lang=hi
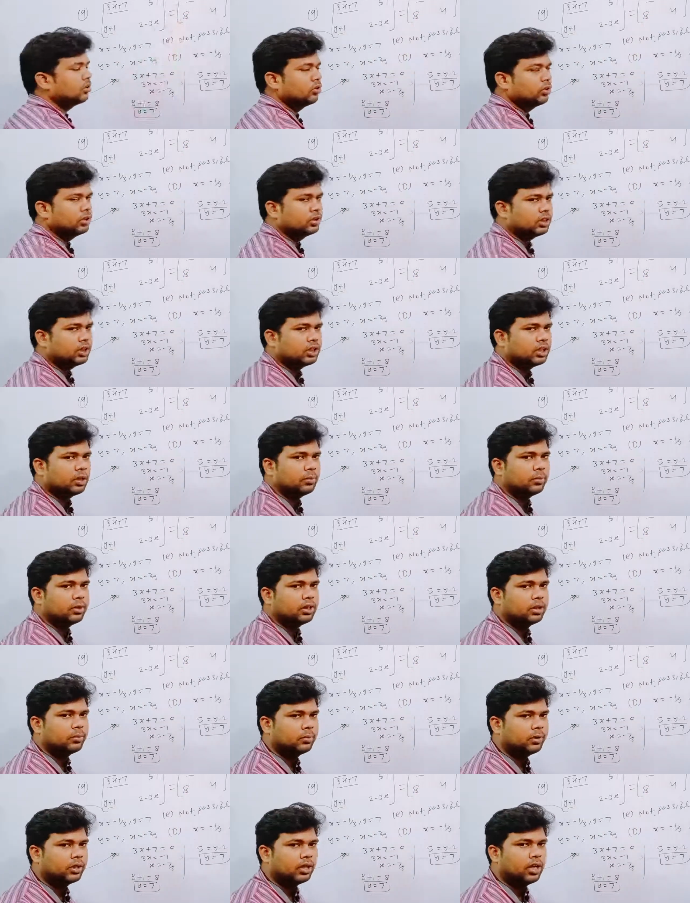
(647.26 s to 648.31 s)
तो इसका क्या
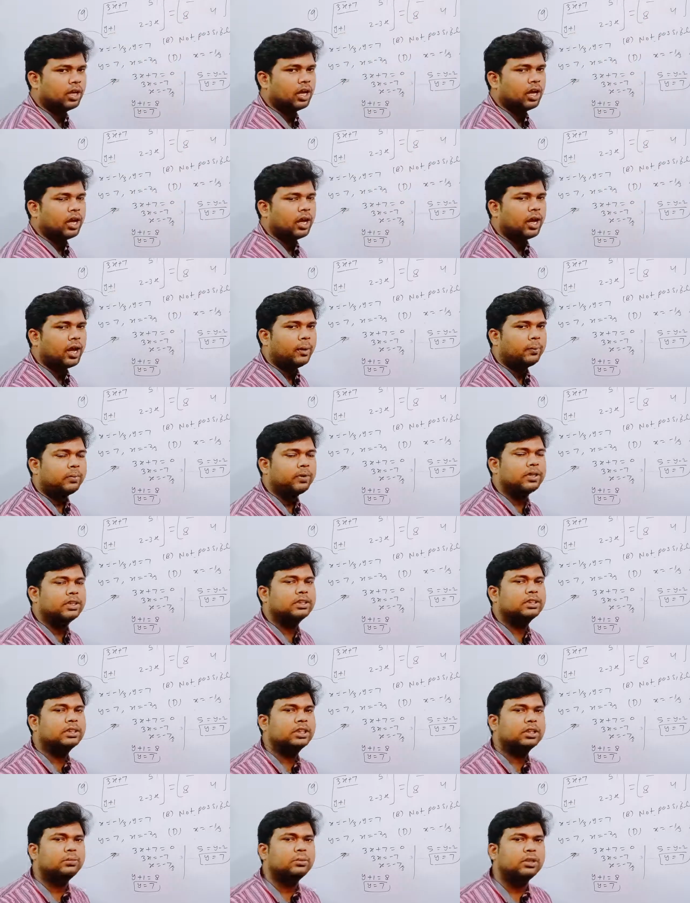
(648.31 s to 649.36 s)
मतलब है आप
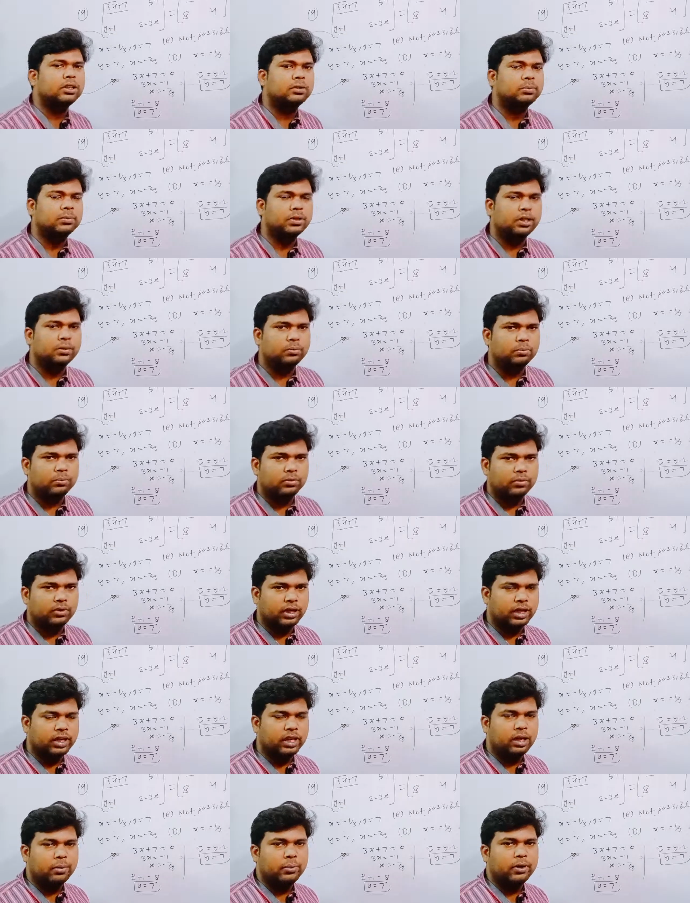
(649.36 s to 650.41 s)
किसी भी मतलब
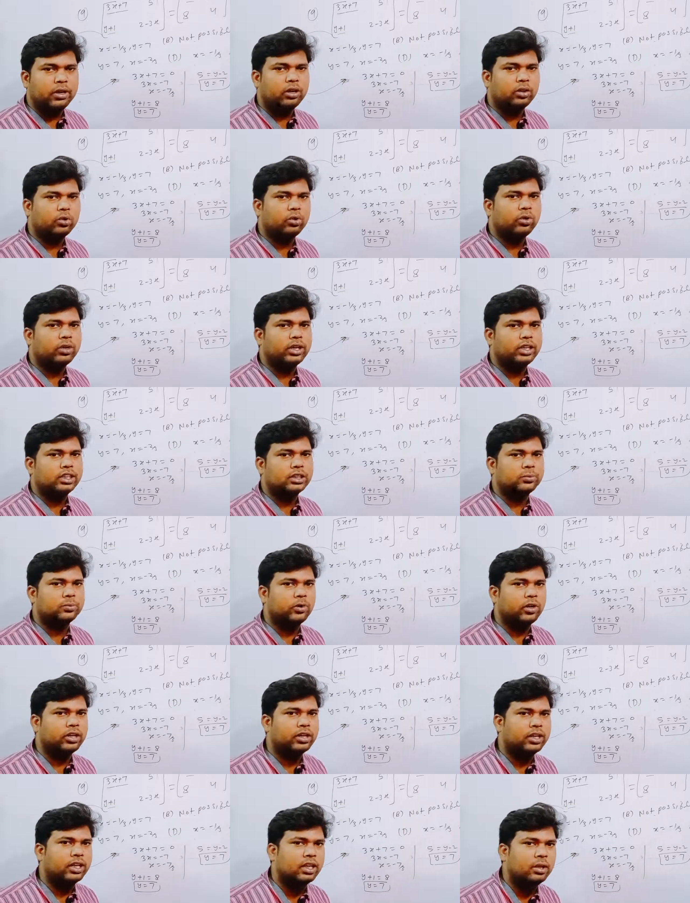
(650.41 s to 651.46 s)
एलिमेंट को
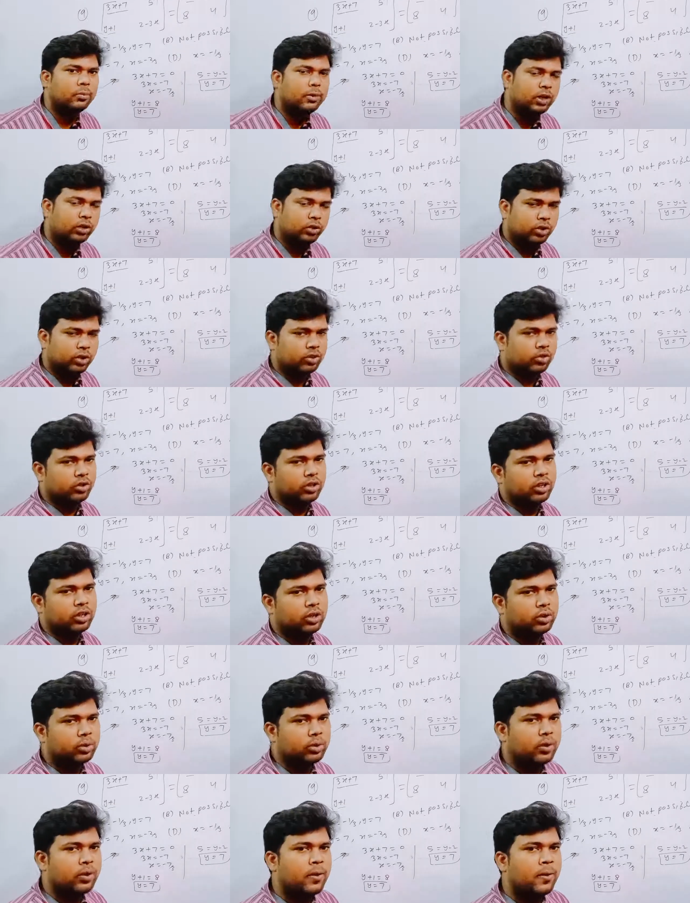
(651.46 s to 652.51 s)
करस्पॉन्डिंग एलिमेंट को इक्वल
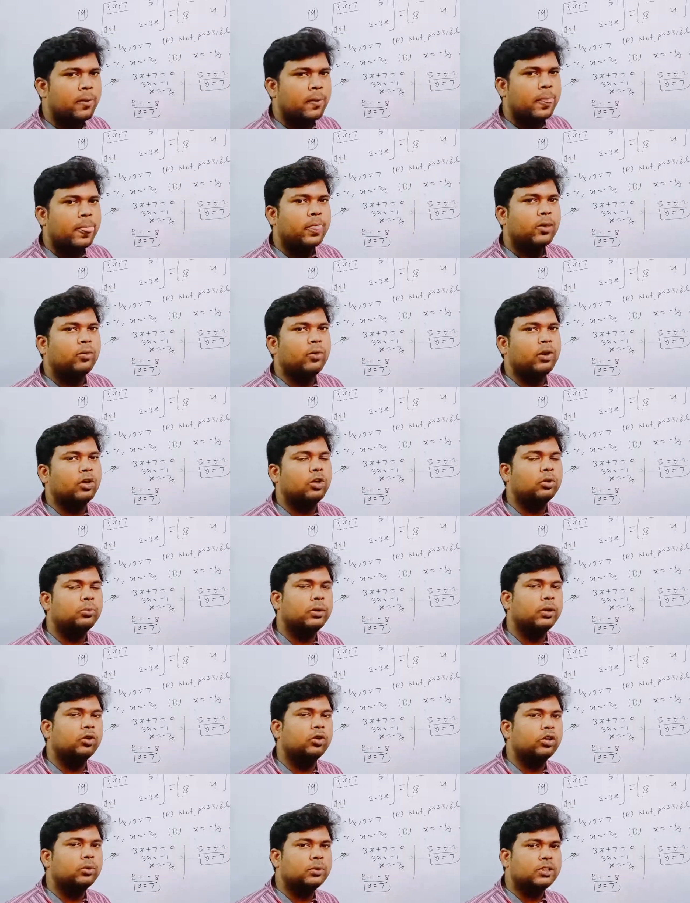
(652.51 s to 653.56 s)
करो तो वैल्यू में
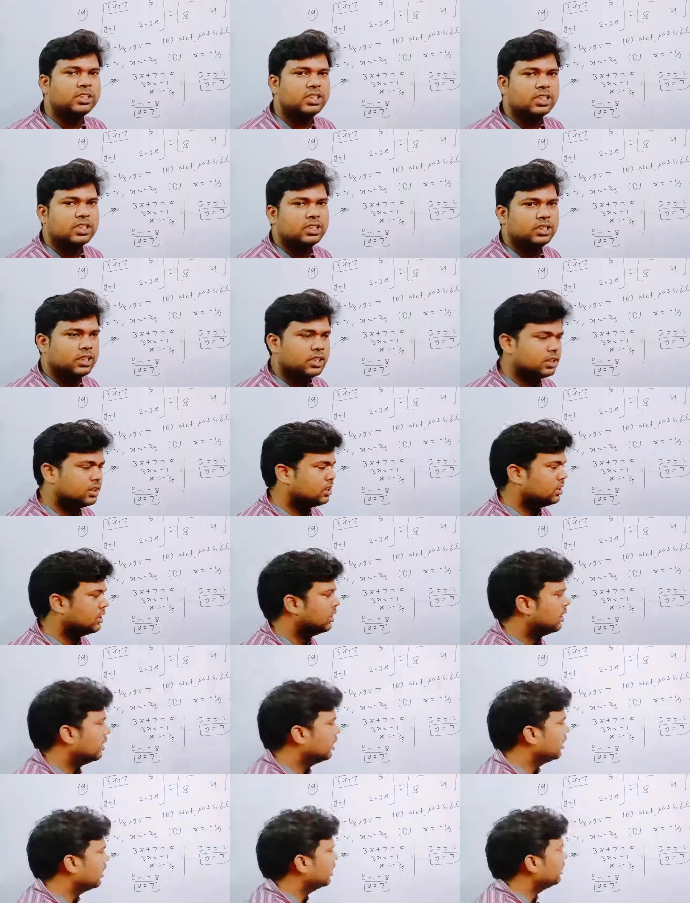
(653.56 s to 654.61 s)
कोई भी चेंजेस
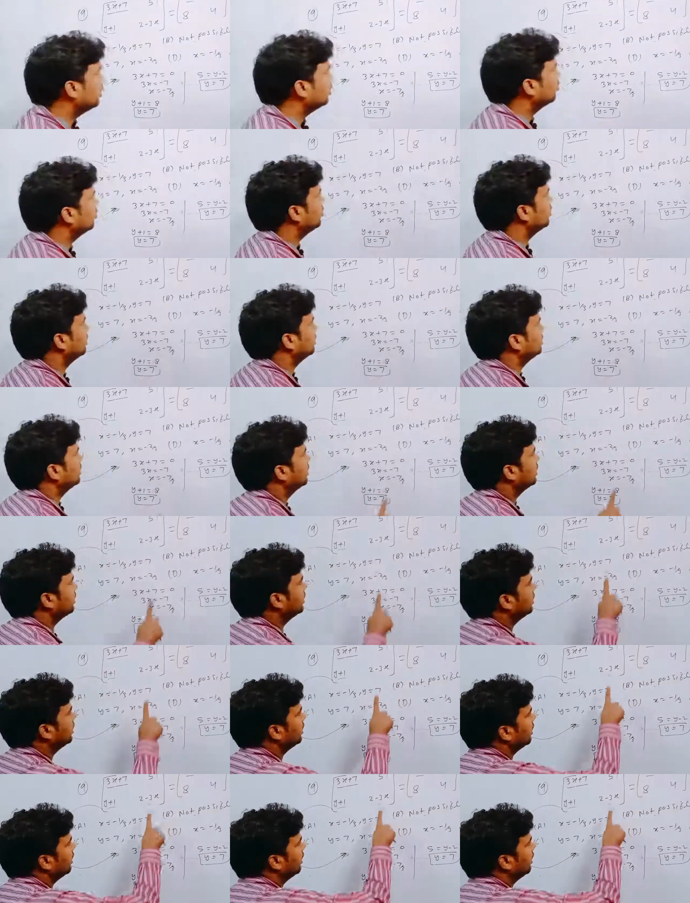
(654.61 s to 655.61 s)
नहीं होना चाहिए